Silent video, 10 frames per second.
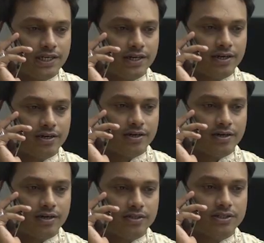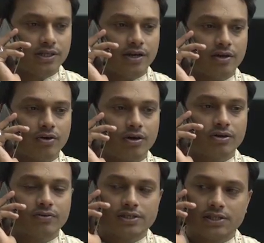రెడ్డి అది చాలా
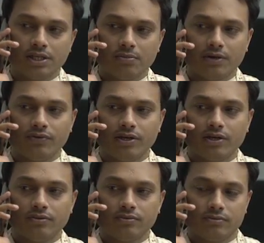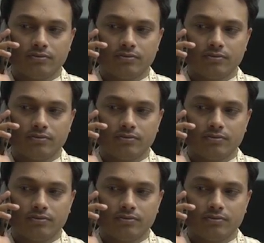కాంట్రవర్షియల్ సినిమా అని విన్నాను